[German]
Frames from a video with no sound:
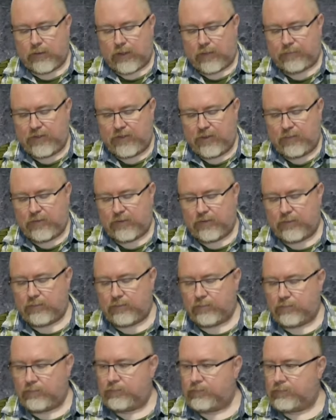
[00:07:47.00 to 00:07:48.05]

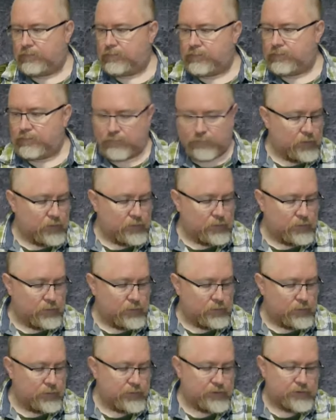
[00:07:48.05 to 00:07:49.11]
abnehmen
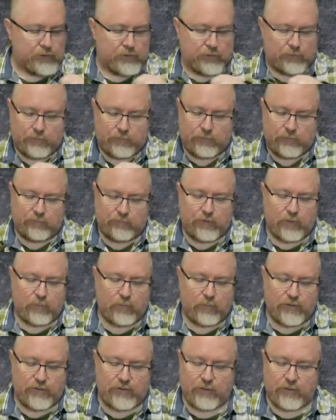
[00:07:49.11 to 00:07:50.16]
und wieder
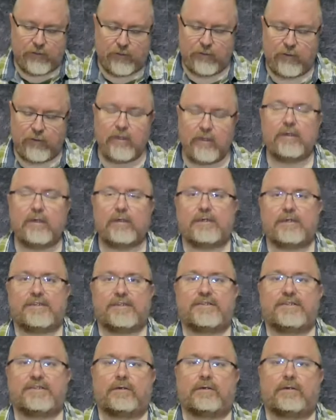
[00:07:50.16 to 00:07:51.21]
montieren. Das
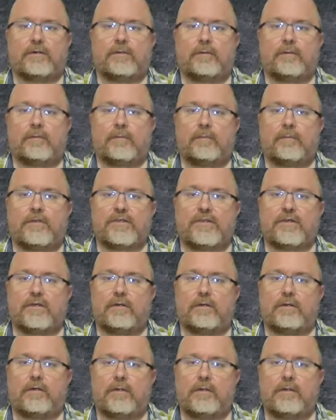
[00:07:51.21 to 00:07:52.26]
sind Sachen, das geht
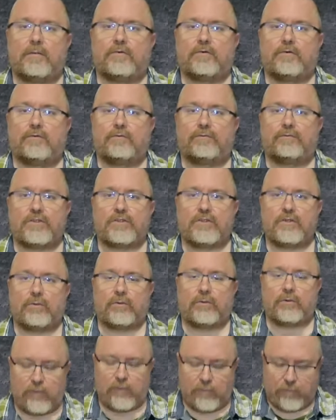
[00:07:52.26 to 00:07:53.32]
innerhalb von
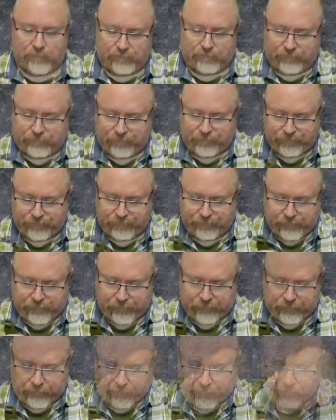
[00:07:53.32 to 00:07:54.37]
Sekunden.
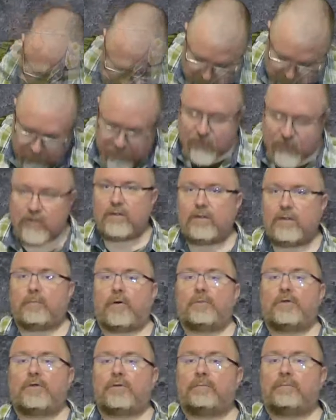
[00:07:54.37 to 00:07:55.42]
Das seht ihr jetzt hier bei
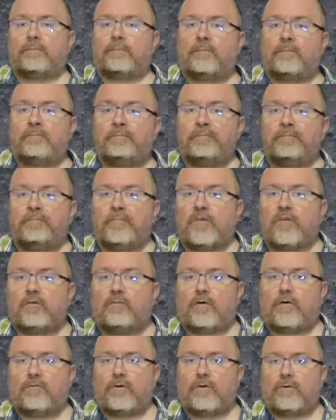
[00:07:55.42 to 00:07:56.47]
mir? Die
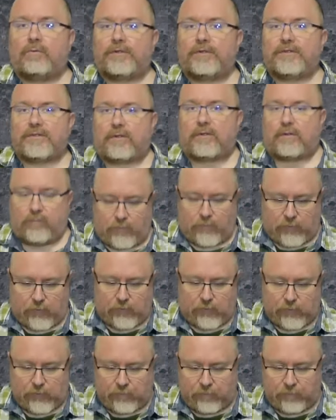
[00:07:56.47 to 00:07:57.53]
Waffe ruht jetzt einfach
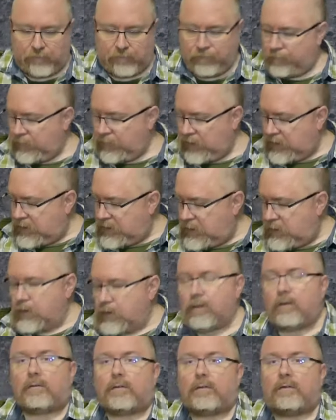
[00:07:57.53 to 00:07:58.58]
hier.
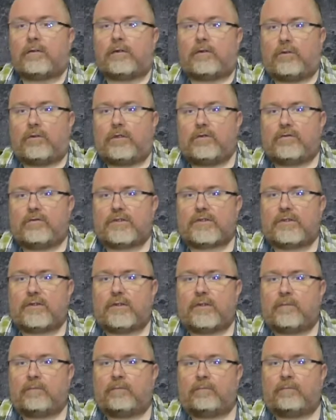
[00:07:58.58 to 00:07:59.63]
Der
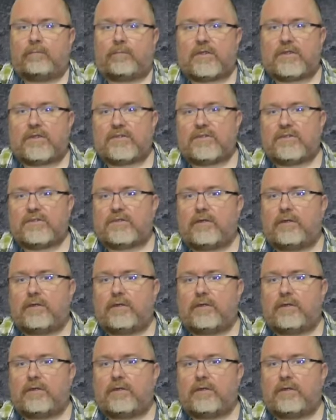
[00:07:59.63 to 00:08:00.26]
Olivesling, das ist